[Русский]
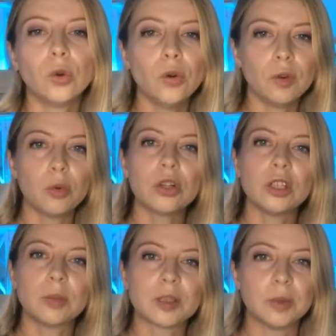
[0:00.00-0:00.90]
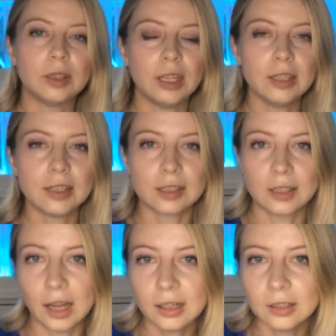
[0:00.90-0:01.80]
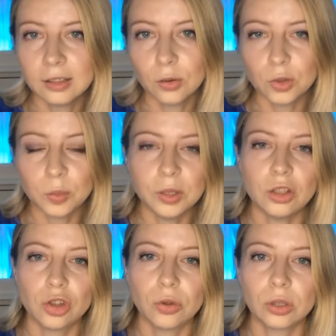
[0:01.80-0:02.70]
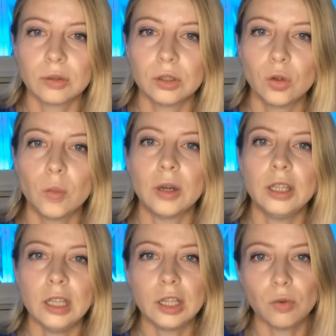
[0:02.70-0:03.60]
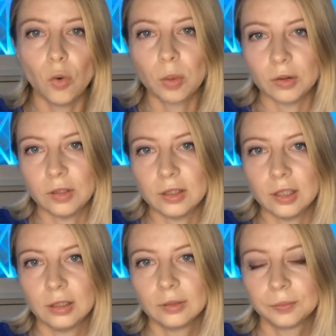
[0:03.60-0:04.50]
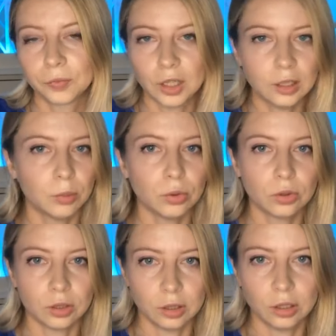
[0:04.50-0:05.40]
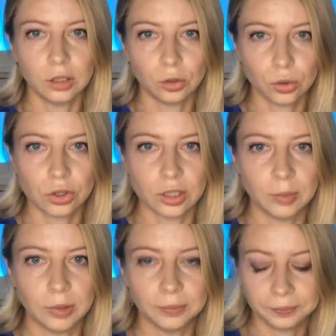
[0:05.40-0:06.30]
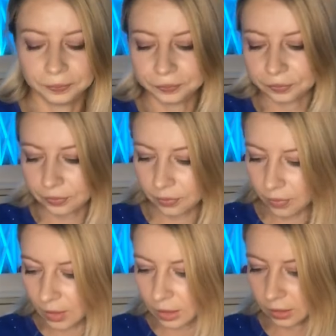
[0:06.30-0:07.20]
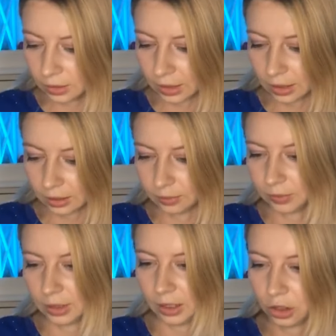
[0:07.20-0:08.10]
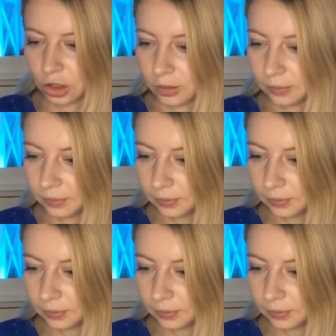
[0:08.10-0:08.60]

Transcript: то вы можете посмотреть знак на куспиде четвертого дома и его управители. Это будет э, то же самое. Так, дальше.